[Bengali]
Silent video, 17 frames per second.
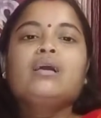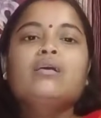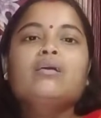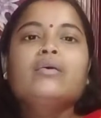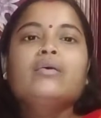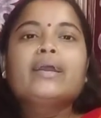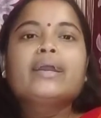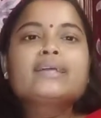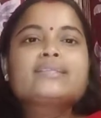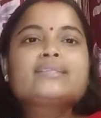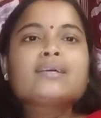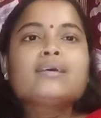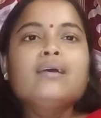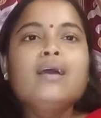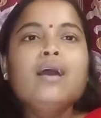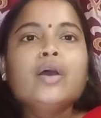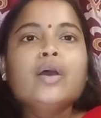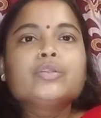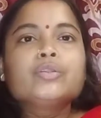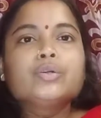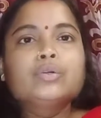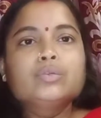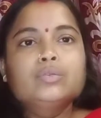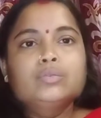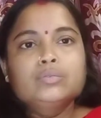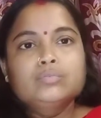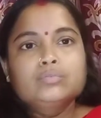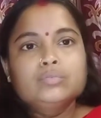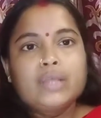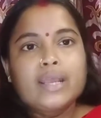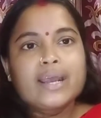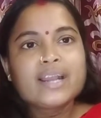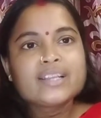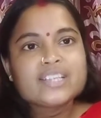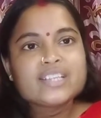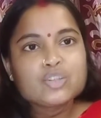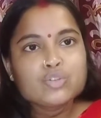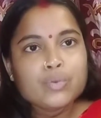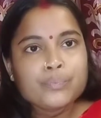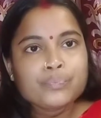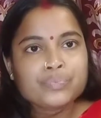হয়ে গেছে তো এখানে যেহেতু